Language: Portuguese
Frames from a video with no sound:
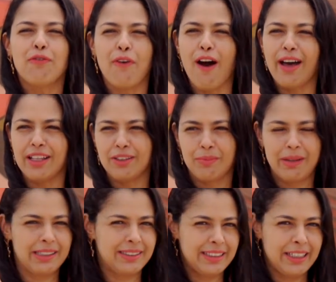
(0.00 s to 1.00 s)
Fora do
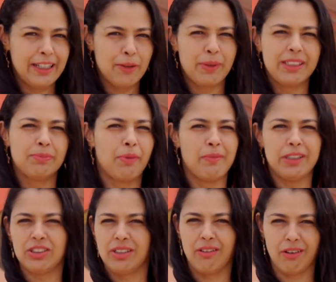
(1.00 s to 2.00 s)
Brasil, Brasil,
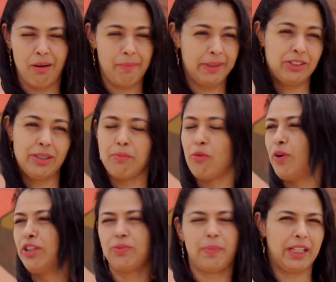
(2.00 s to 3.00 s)
principalmente na Europa, isso é
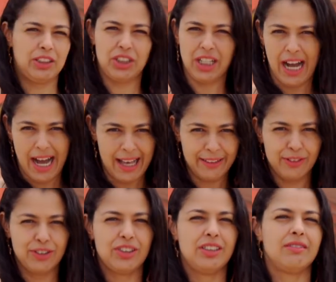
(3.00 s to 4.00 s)
muito
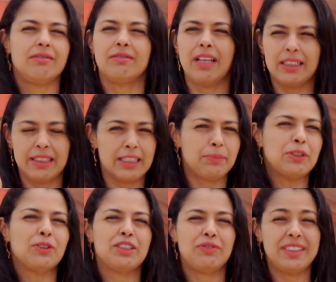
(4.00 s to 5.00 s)
praticado de das
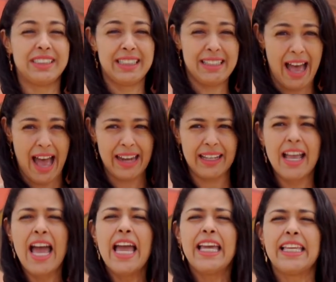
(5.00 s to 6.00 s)
pessoas visitarem
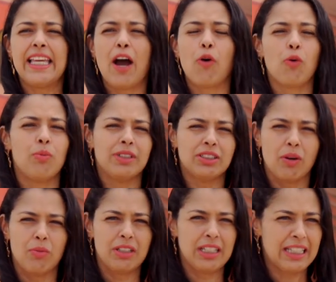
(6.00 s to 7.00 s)
e algumas
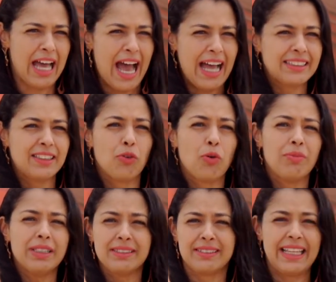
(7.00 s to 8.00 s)
comunidades,
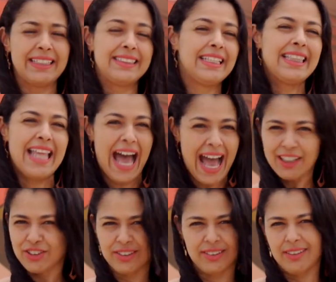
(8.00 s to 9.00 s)
algumas tem
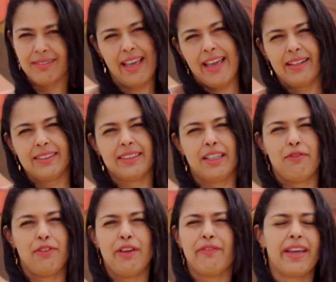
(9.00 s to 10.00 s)
cidades inteiras que
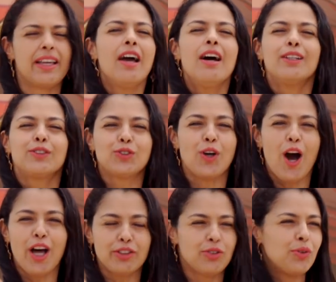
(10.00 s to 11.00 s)
vivem
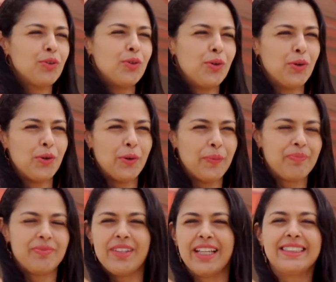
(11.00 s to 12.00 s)
só do
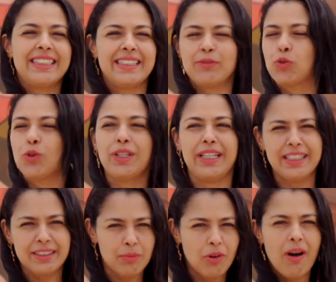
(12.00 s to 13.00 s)
desse
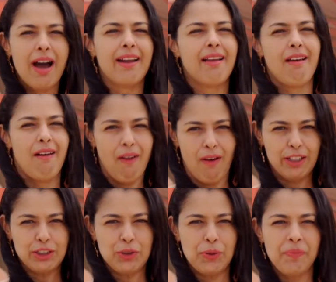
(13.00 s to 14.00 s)
turismo
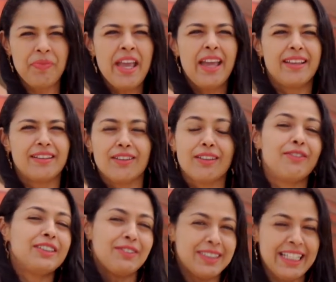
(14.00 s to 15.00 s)
arqueológico. Então,
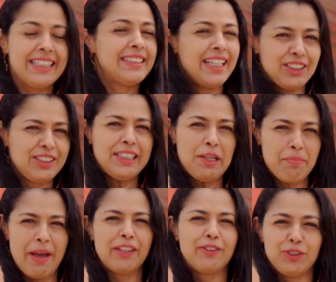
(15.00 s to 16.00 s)
talvez você esteja assim
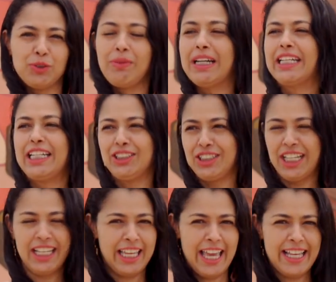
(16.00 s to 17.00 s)
perto de uma grande
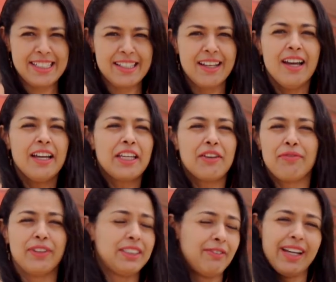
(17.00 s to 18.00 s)
riqueza que
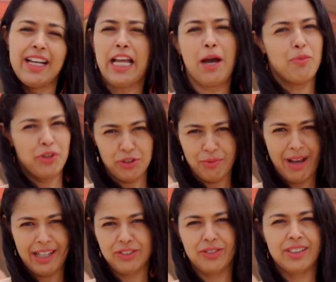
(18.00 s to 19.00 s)
você vai ganhar muito
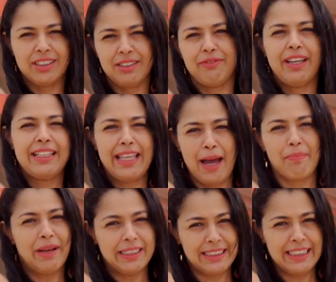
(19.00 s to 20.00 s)
mais do que se vender a
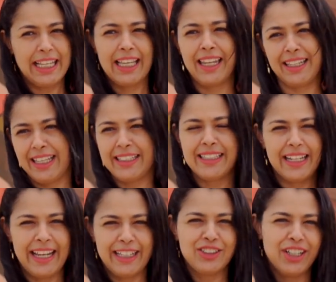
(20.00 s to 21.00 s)
pecinha lá na
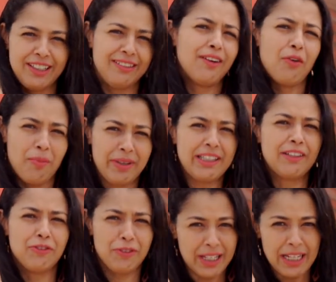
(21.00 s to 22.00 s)
internet ainda
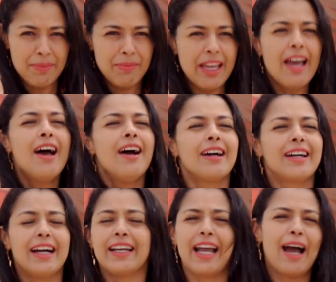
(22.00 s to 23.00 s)
cometendo um crime,
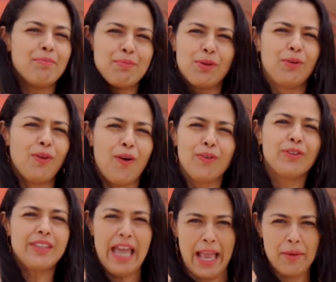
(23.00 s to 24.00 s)
ganhar por um longo
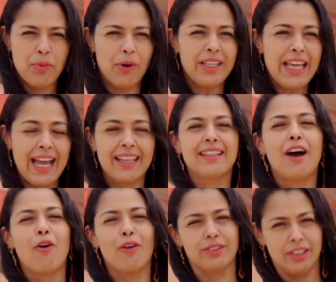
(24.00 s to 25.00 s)
tempo e
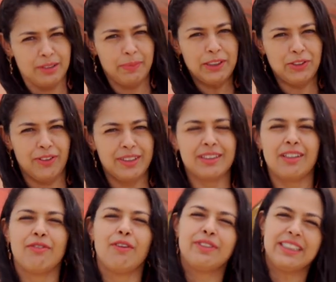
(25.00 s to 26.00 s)
ainda outras pessoas
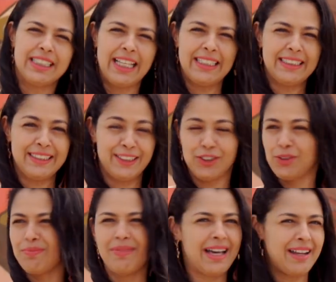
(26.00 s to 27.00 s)
que vão visitar esse
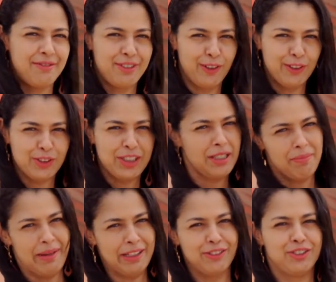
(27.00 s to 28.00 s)
sítio maravilhoso que está
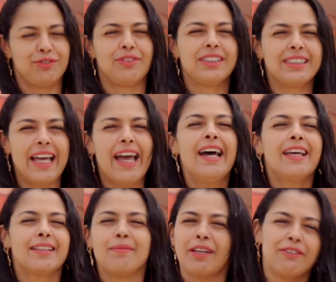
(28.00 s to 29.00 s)
perto de você
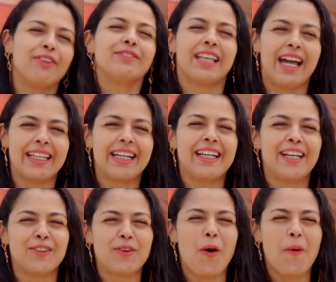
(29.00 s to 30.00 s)
também vão sair
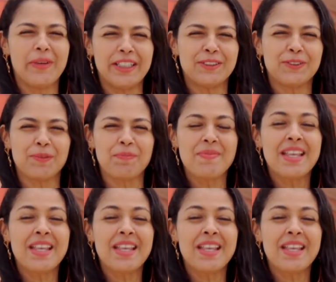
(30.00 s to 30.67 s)
ganhando com isso.